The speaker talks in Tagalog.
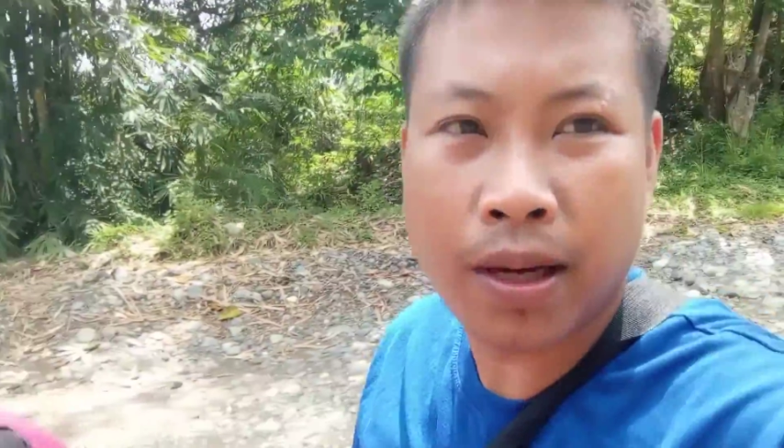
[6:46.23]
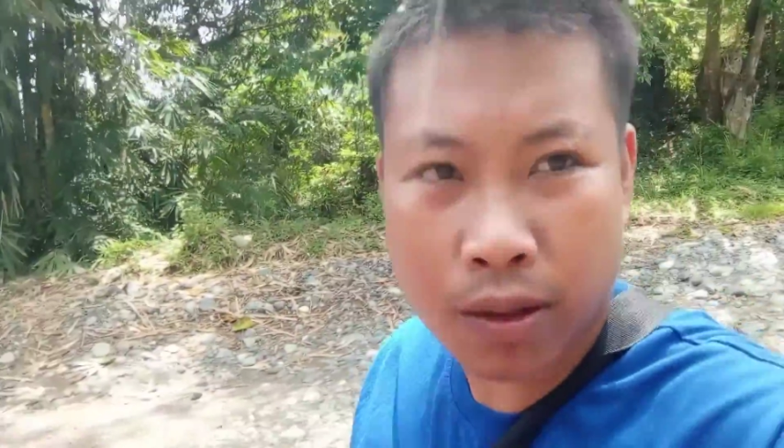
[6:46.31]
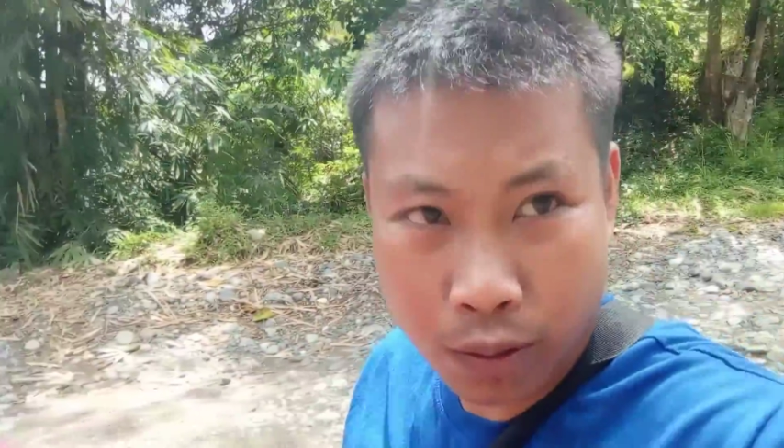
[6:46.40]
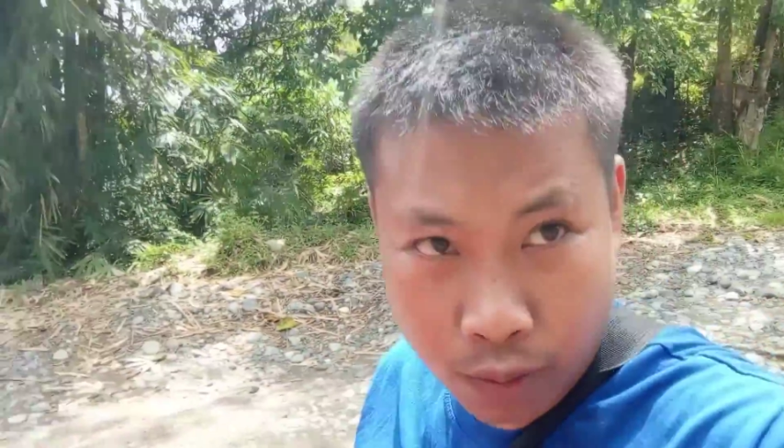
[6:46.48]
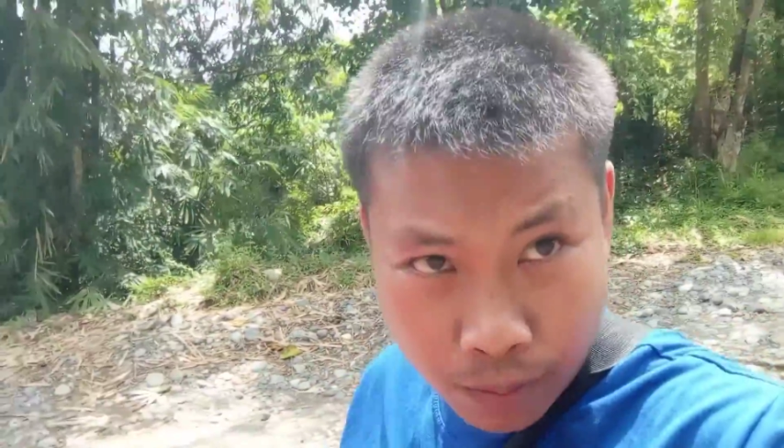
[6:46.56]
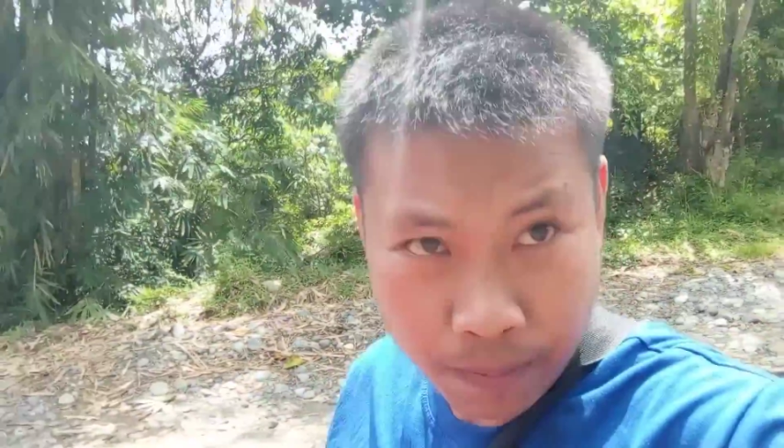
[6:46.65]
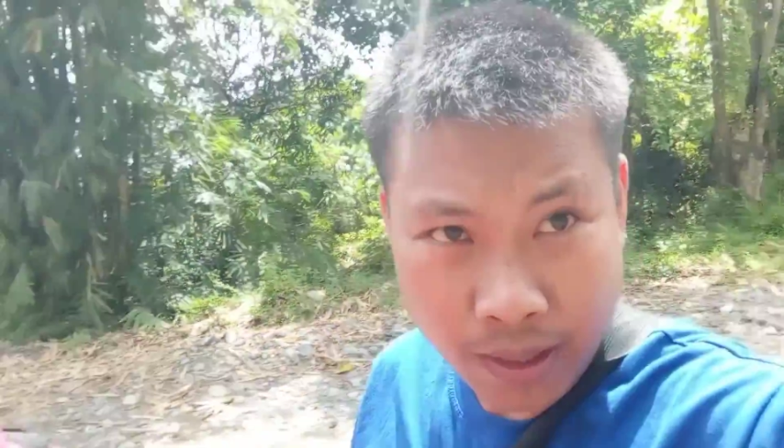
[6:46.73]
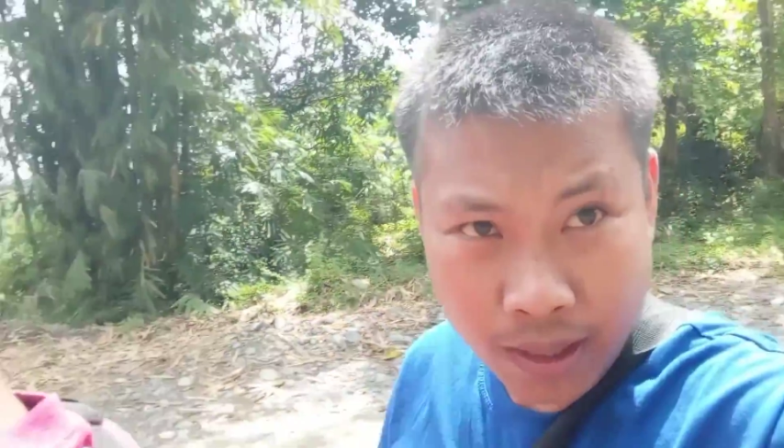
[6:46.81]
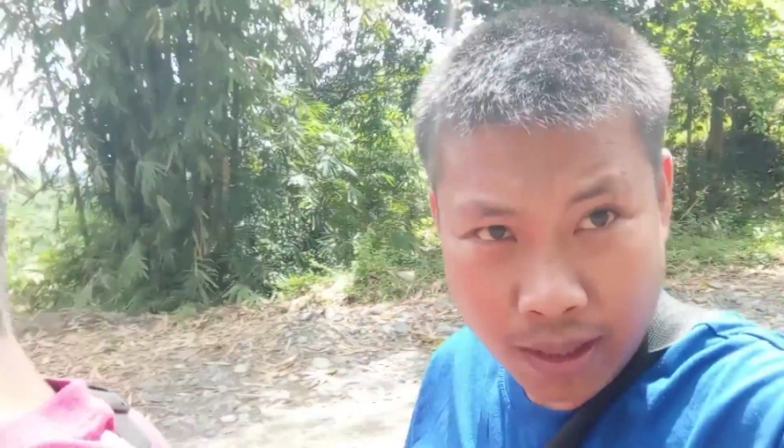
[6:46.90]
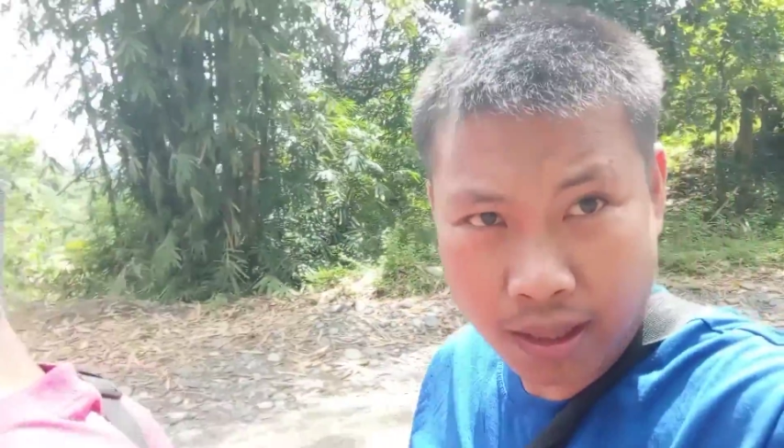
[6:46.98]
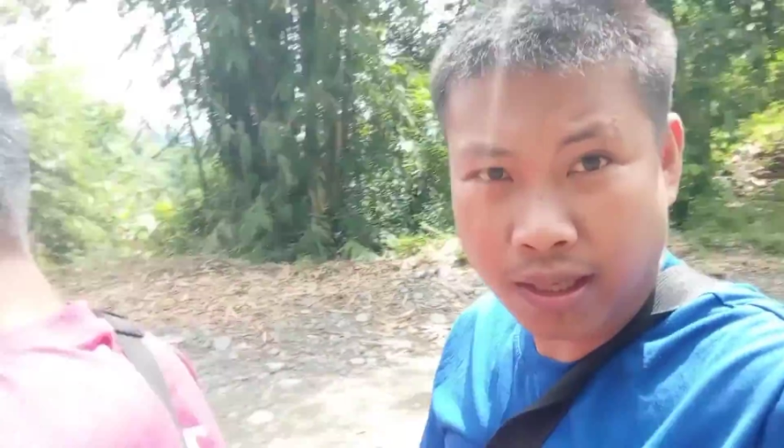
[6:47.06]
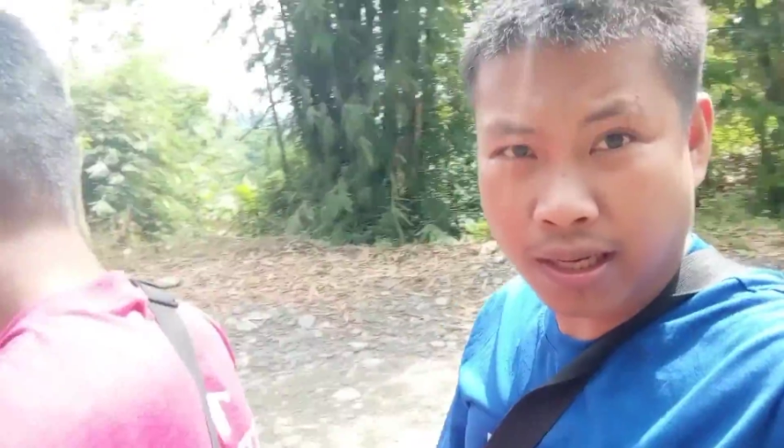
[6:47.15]
paano
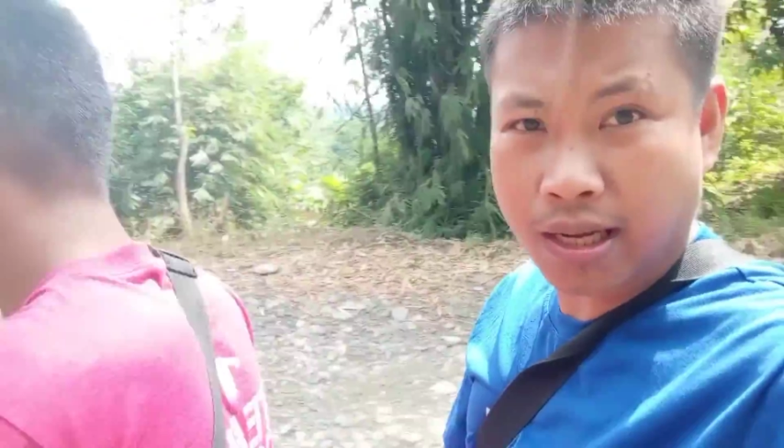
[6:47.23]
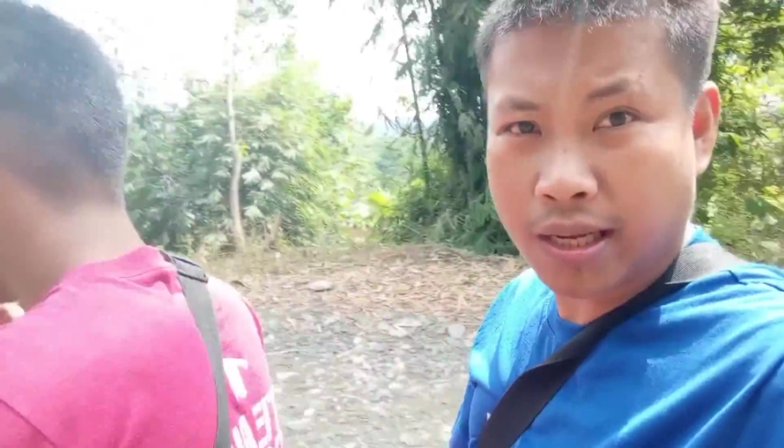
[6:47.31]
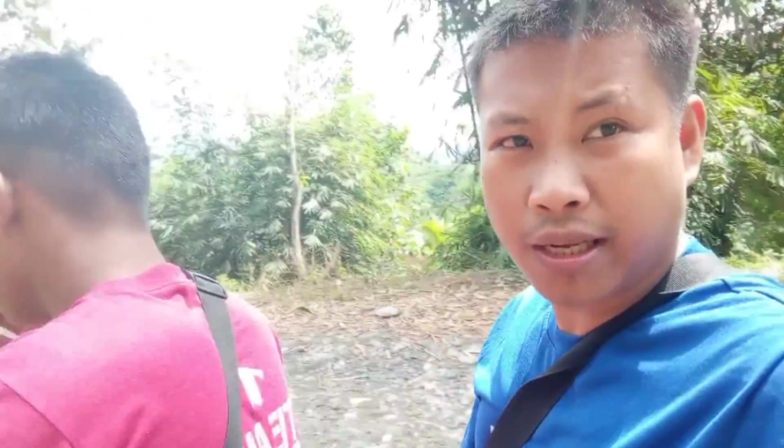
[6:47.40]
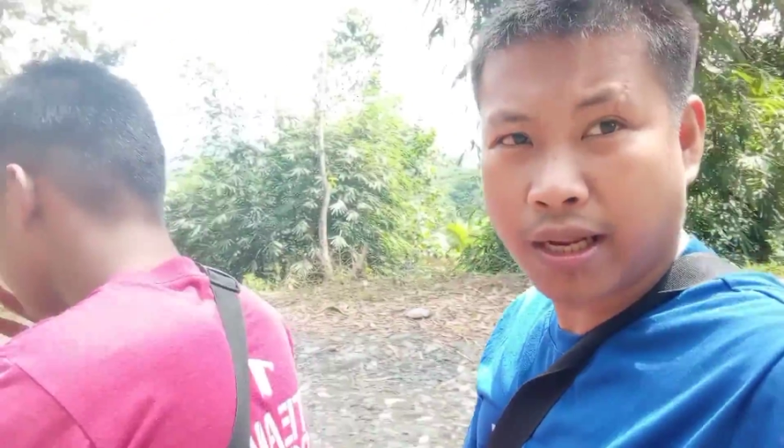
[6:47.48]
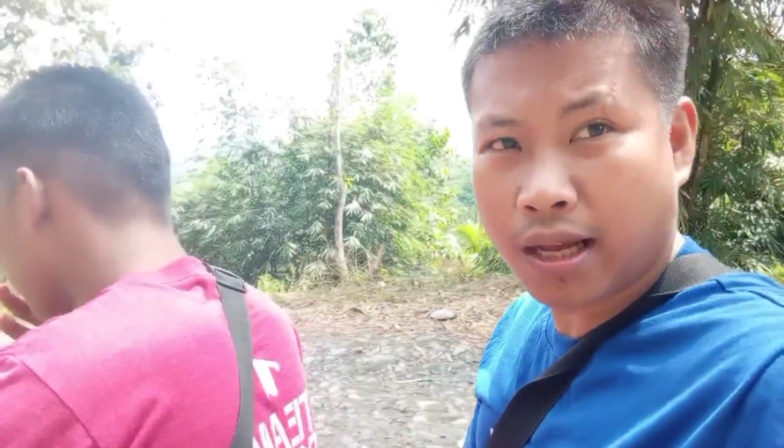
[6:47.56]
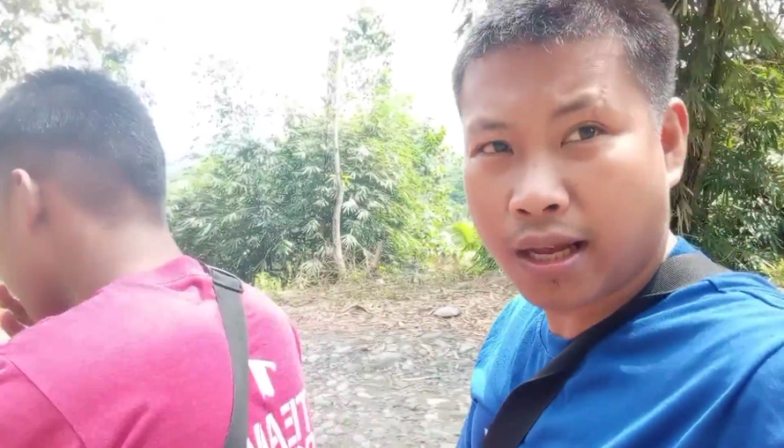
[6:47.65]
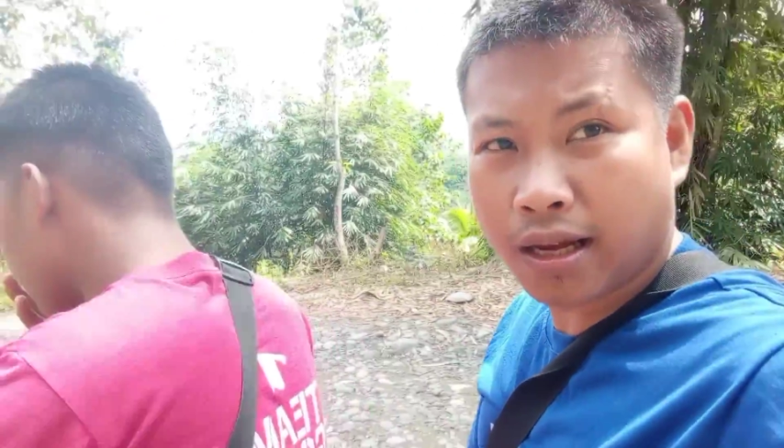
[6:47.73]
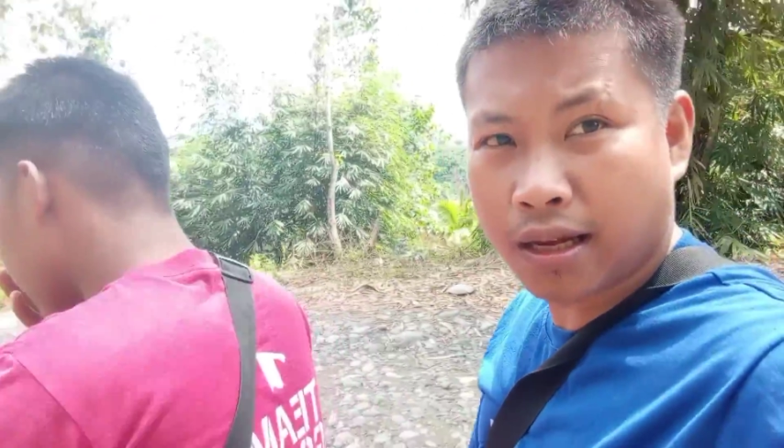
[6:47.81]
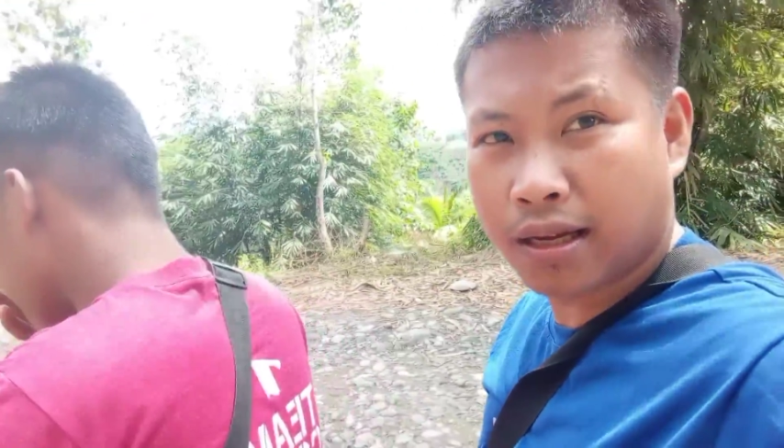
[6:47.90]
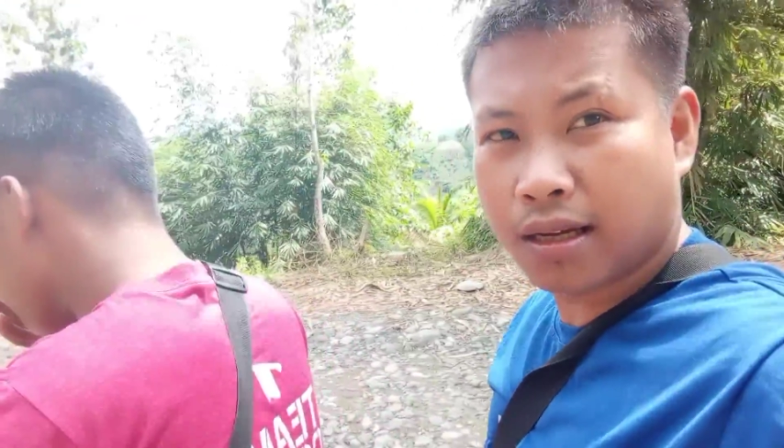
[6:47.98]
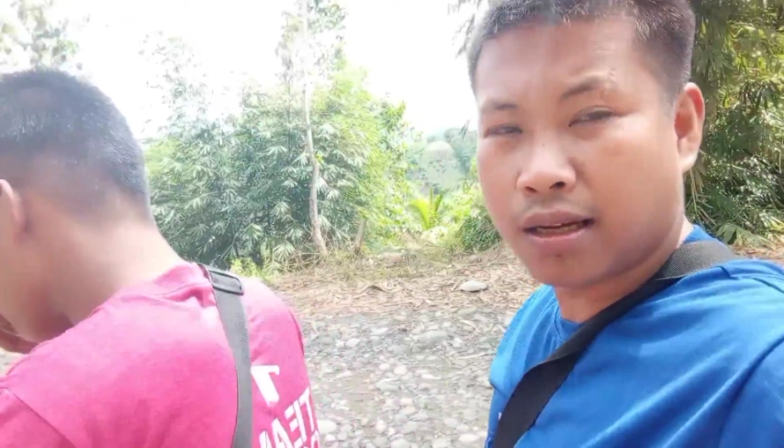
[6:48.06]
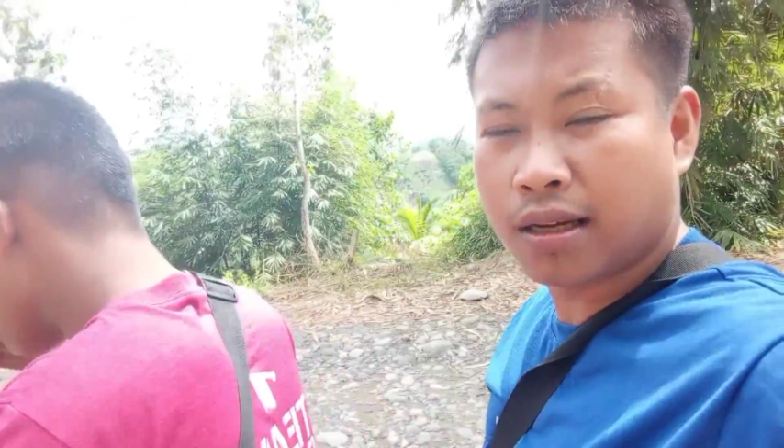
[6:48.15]
paganahin
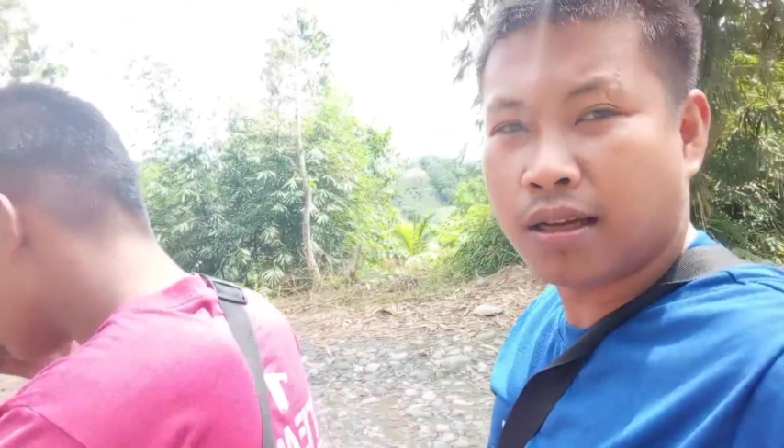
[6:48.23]
ang